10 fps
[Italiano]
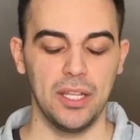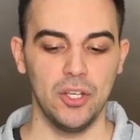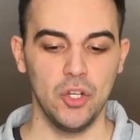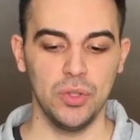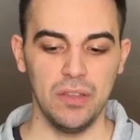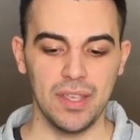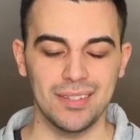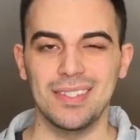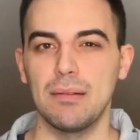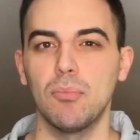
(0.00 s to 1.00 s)
Non devi
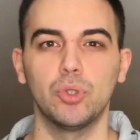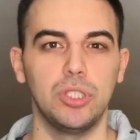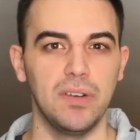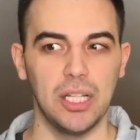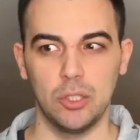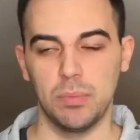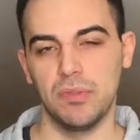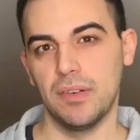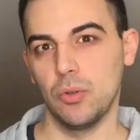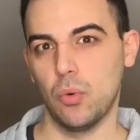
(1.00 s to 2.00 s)
essere motivato per
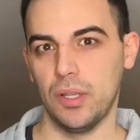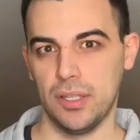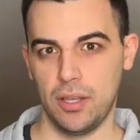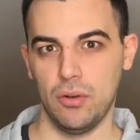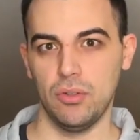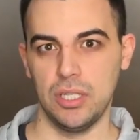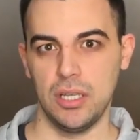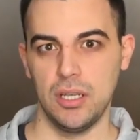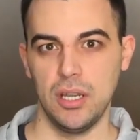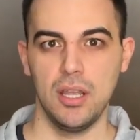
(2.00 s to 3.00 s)
fare un qualche
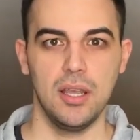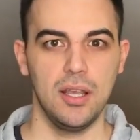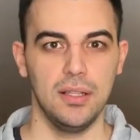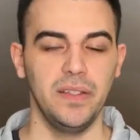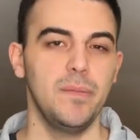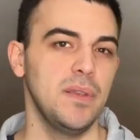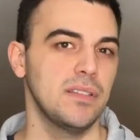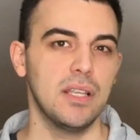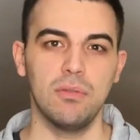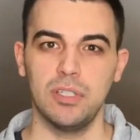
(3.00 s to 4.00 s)
cosa, Devi
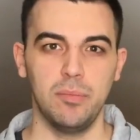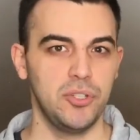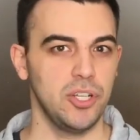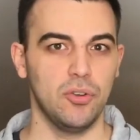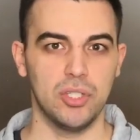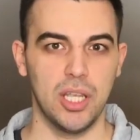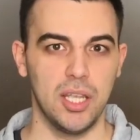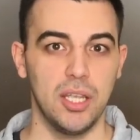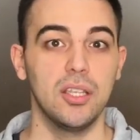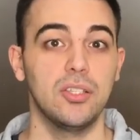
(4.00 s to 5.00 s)
pensare a una semplice cosa.
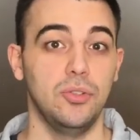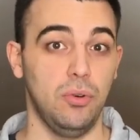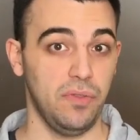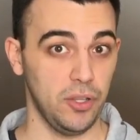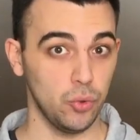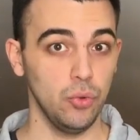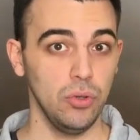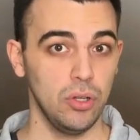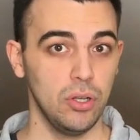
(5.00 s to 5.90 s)
Se non lo fai tu,